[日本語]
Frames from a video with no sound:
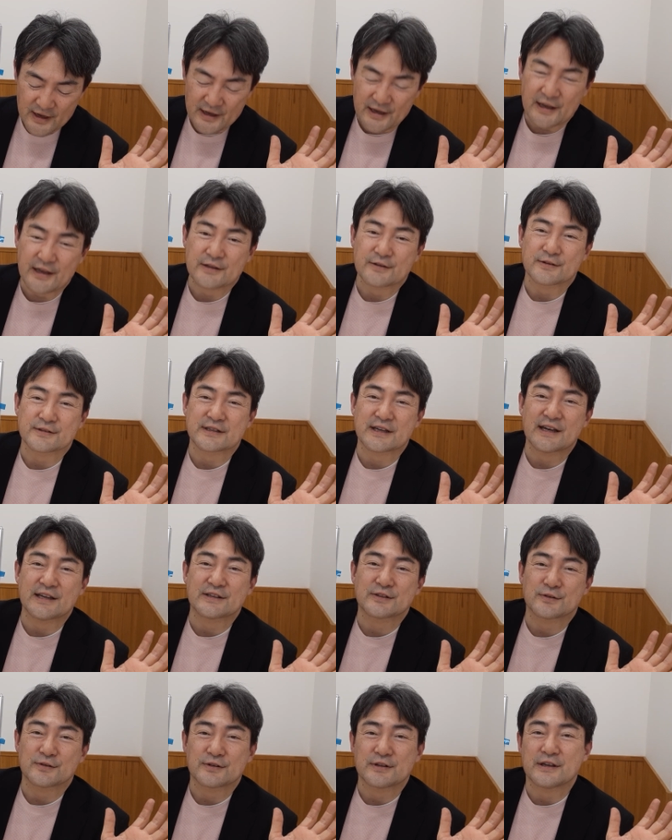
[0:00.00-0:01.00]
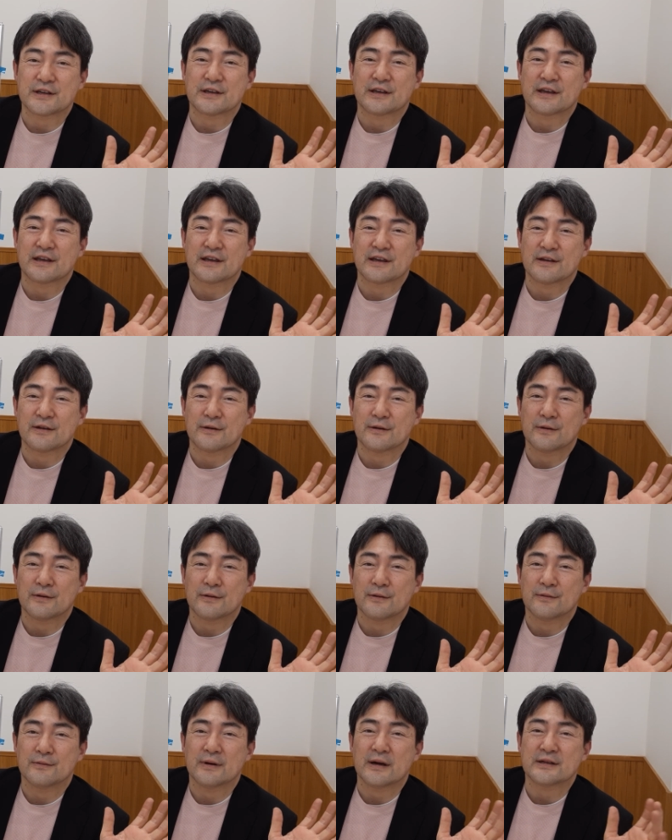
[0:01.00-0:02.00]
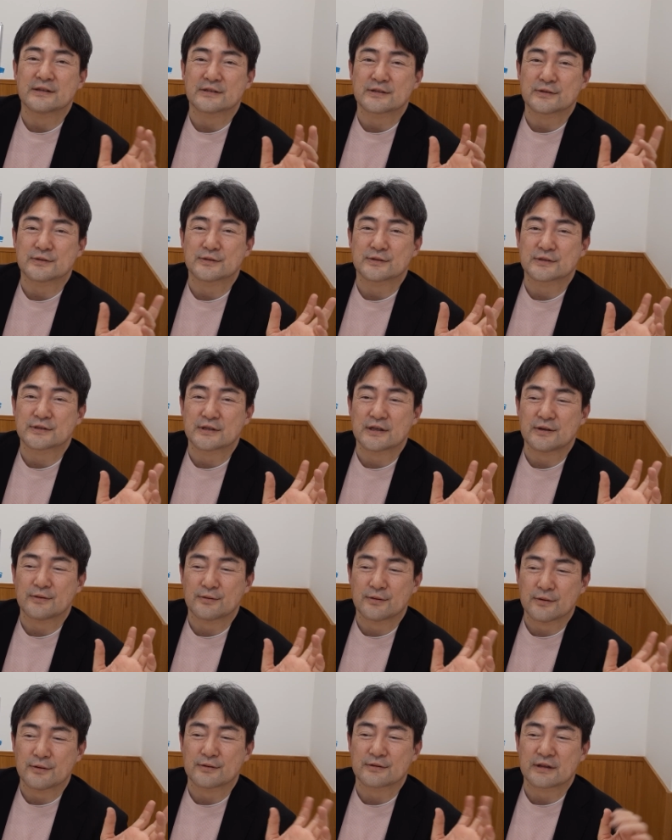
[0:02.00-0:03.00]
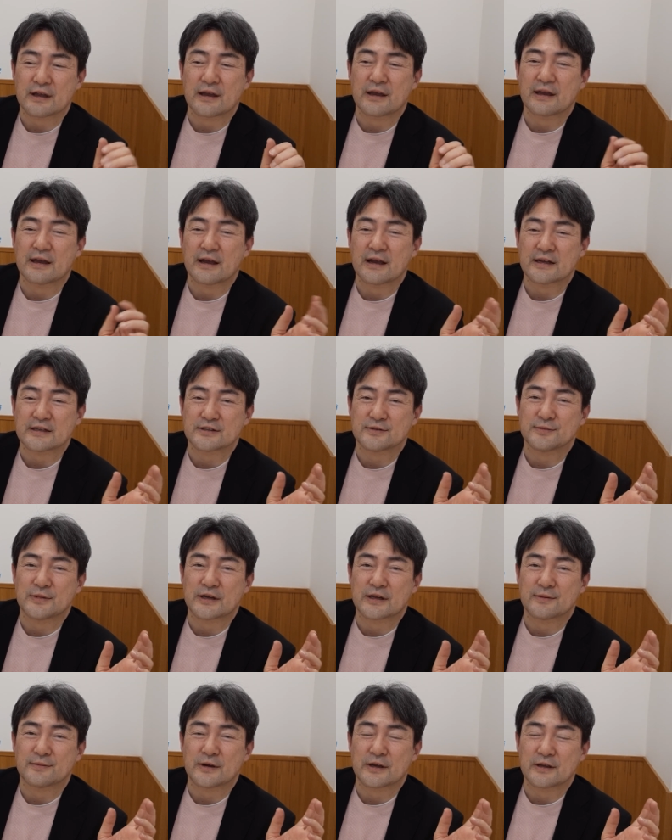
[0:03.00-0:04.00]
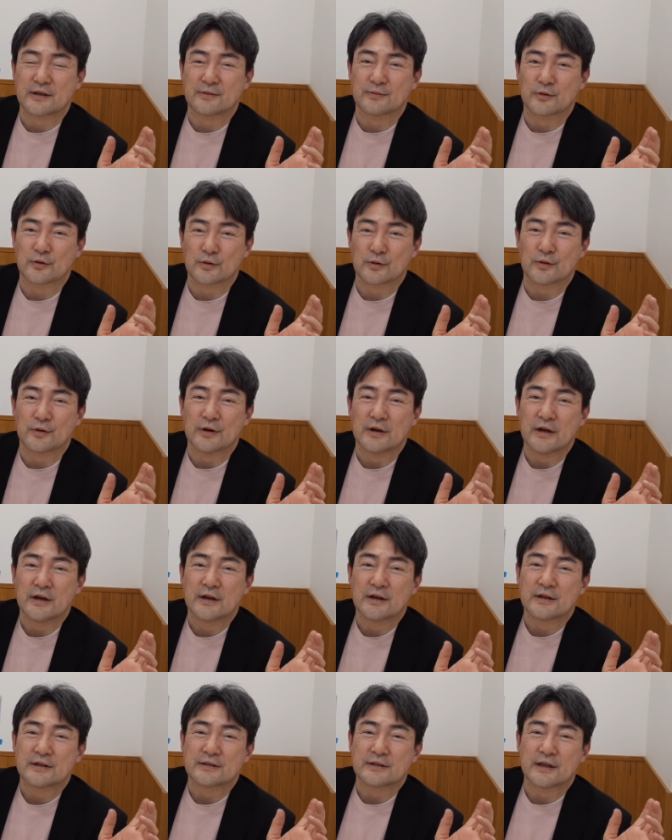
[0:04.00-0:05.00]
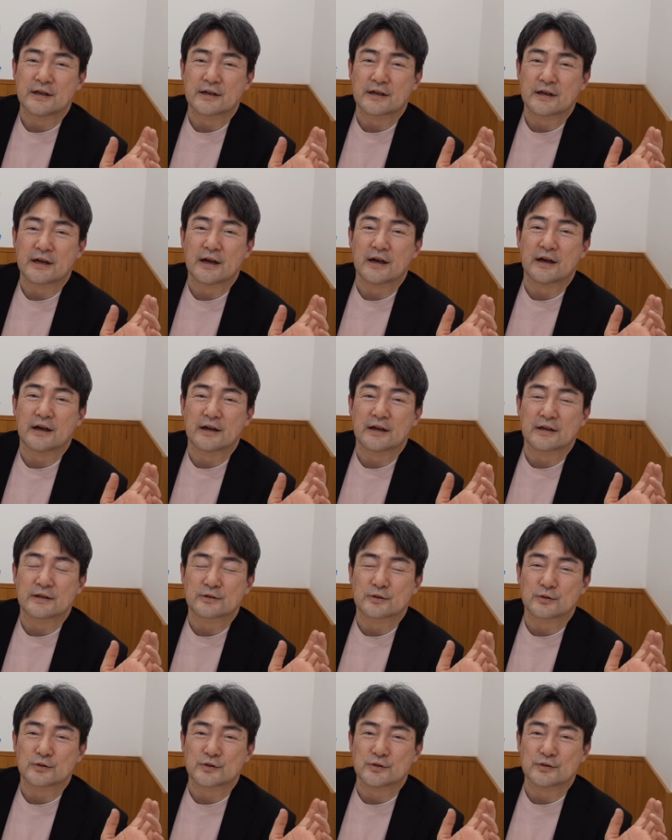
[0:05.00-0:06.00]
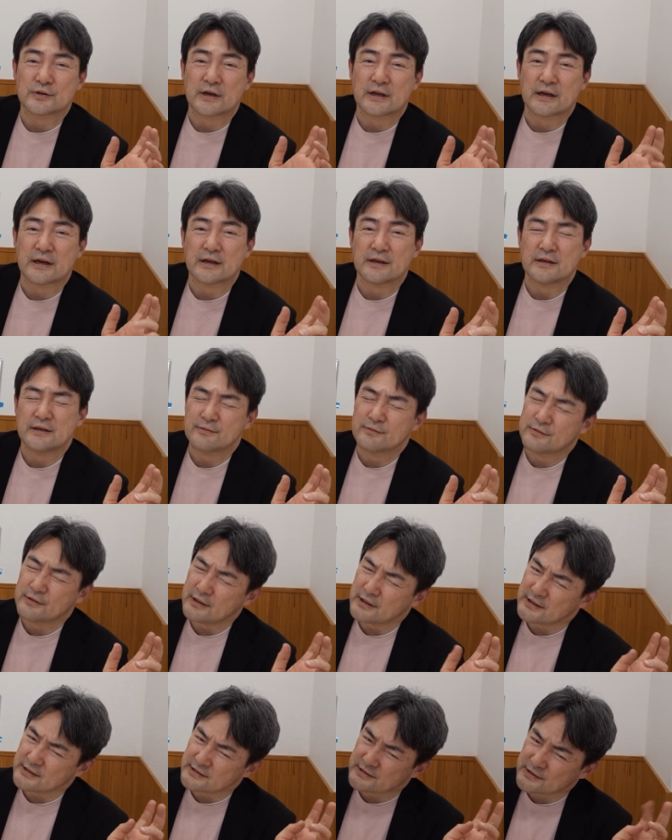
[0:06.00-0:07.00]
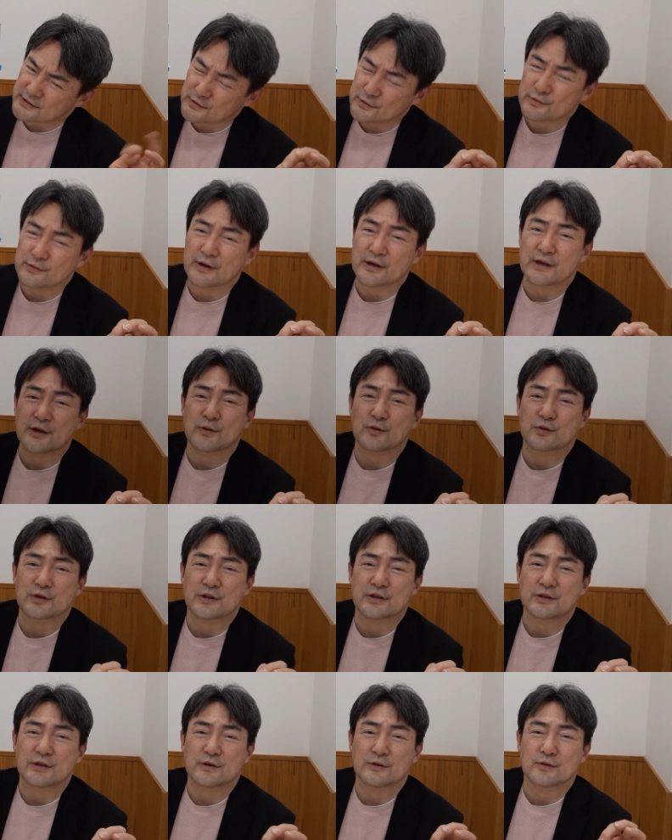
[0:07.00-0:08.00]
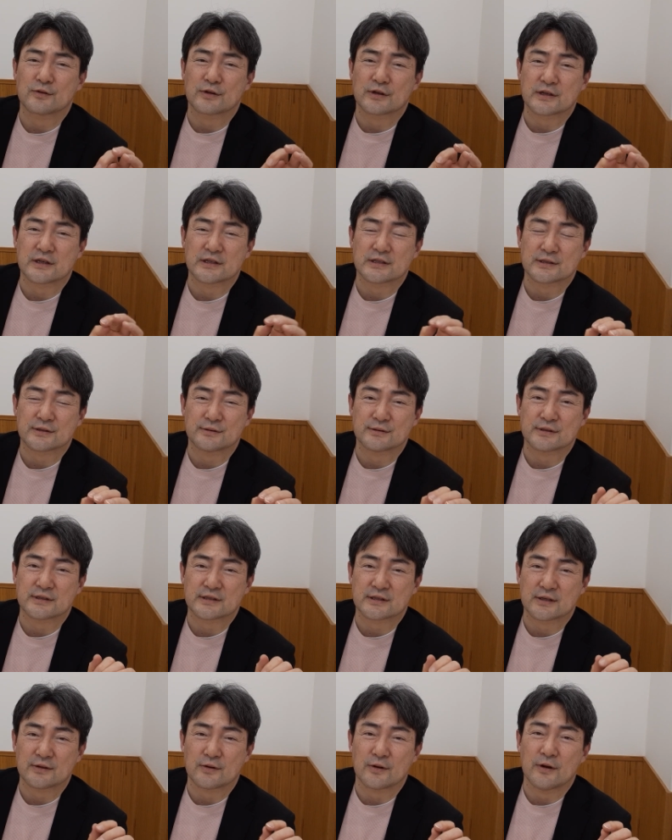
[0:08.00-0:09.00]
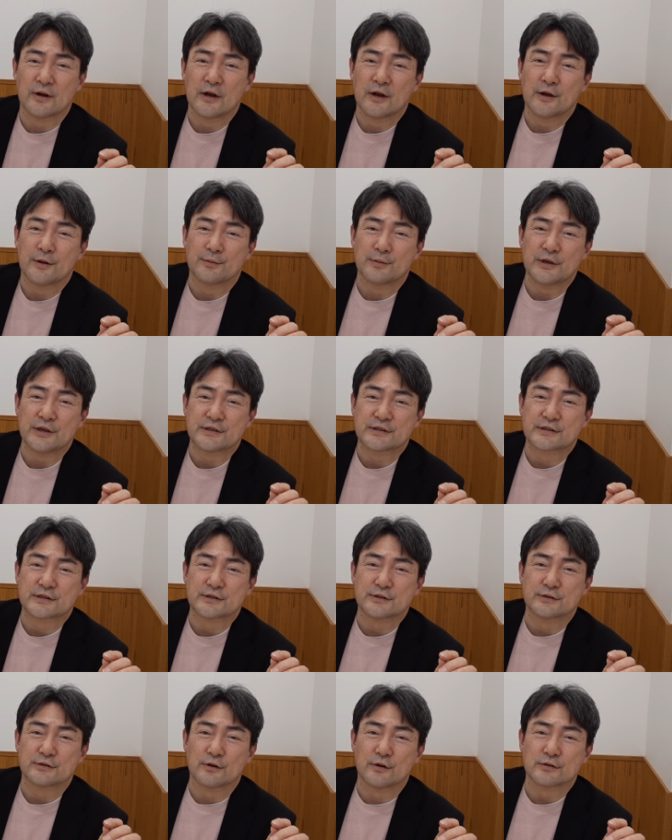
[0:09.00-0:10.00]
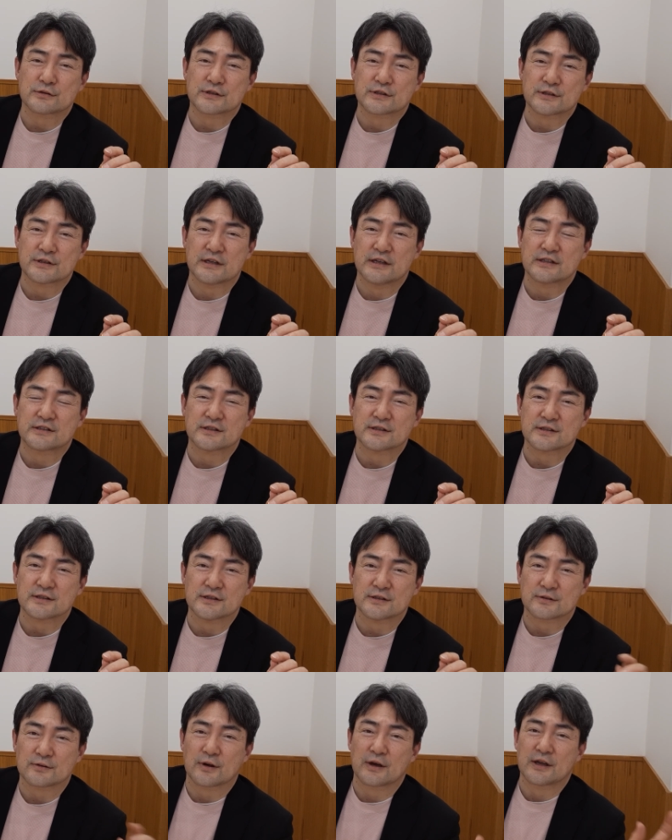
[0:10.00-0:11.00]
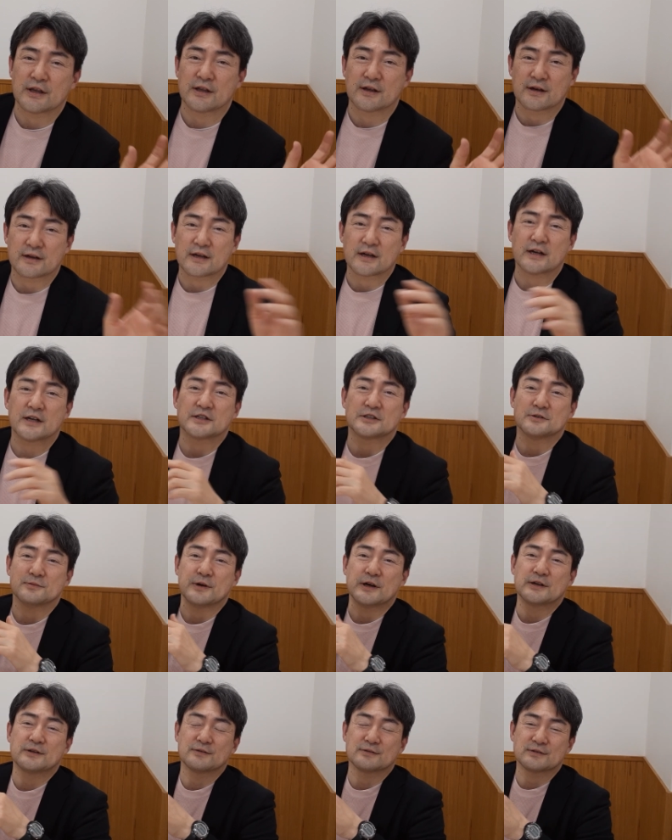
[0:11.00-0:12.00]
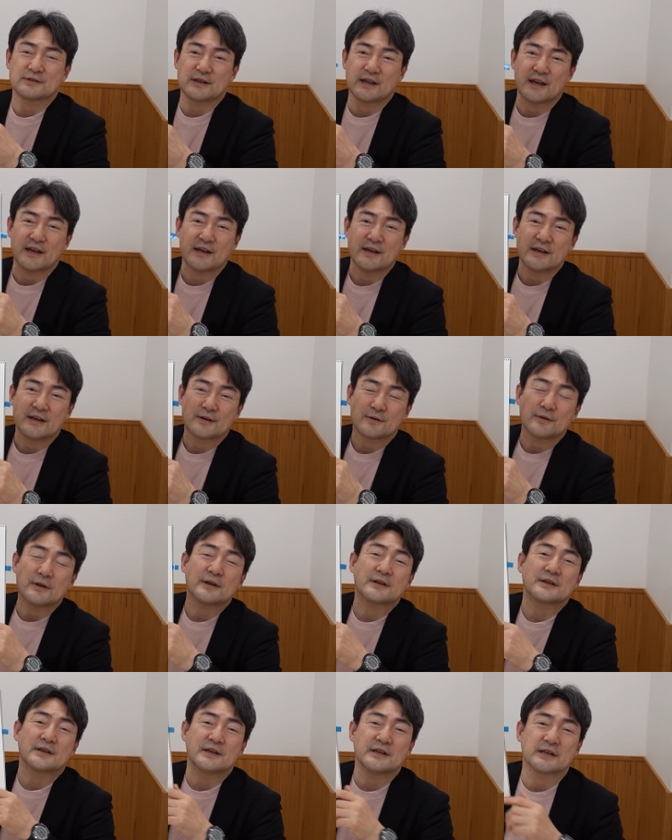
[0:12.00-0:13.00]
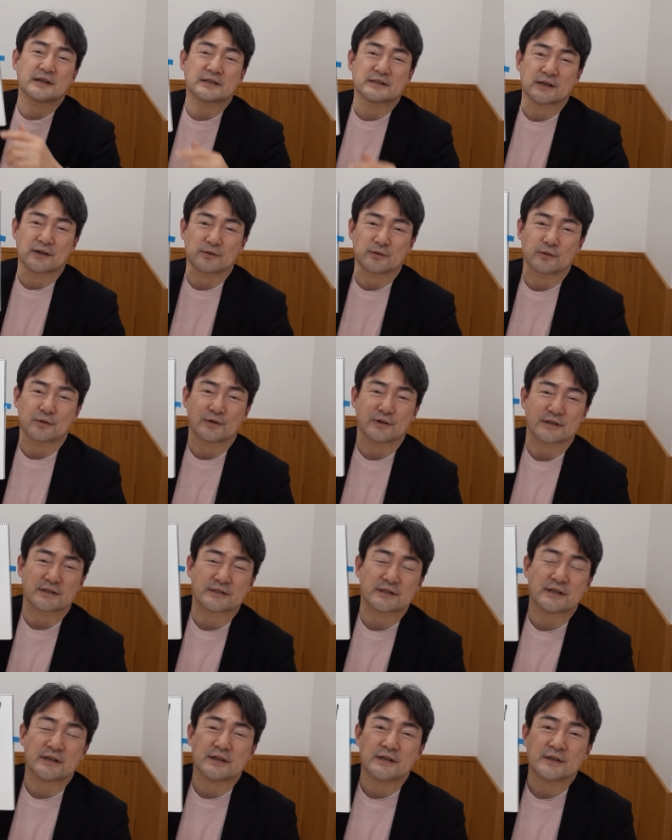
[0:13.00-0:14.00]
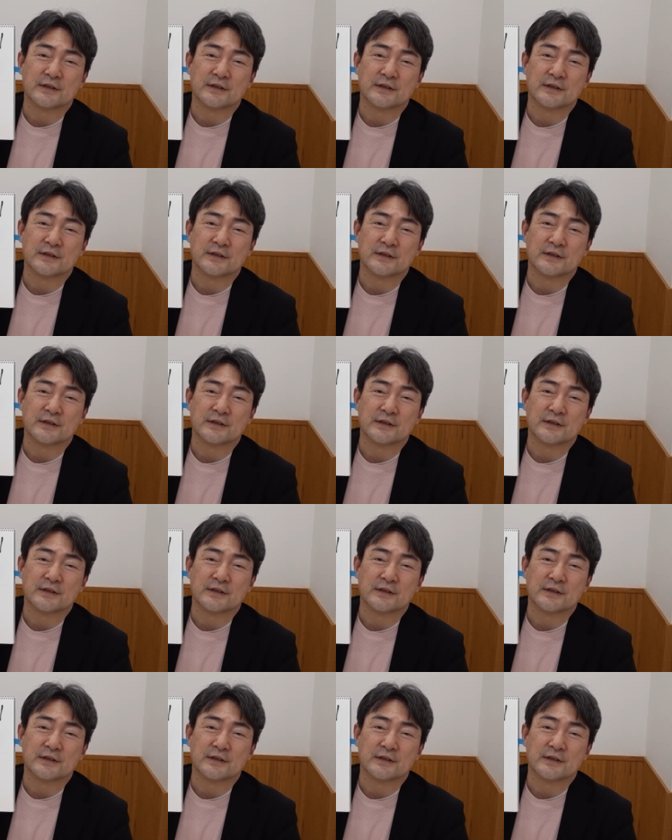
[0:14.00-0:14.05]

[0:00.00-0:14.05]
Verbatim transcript: えー、と最初に、えー、1234で始まればいいものをなんか途中から1は英語で言ってるような気するんですけど3つ4つ5つとか言いながら始まるんでこれ秀樹さんの声です。